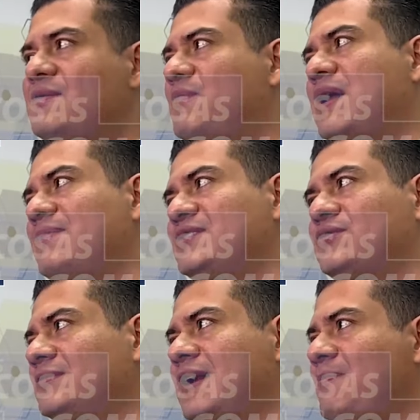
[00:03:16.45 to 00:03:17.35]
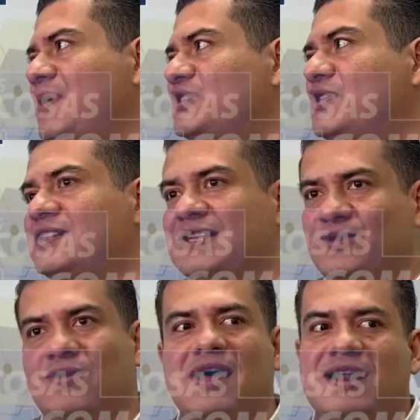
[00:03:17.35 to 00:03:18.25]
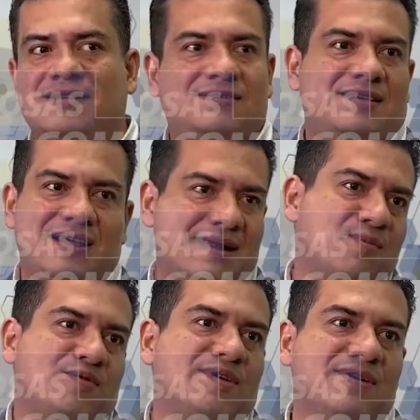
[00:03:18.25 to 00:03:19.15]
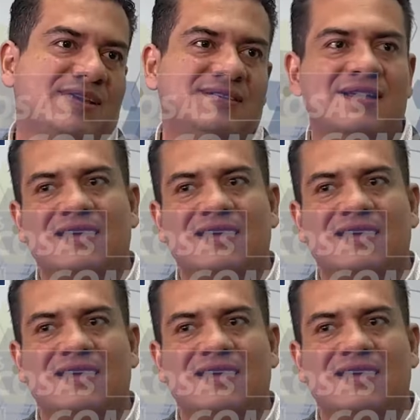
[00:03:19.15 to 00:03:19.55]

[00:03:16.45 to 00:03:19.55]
para mí son tres personas titulares inamovibles.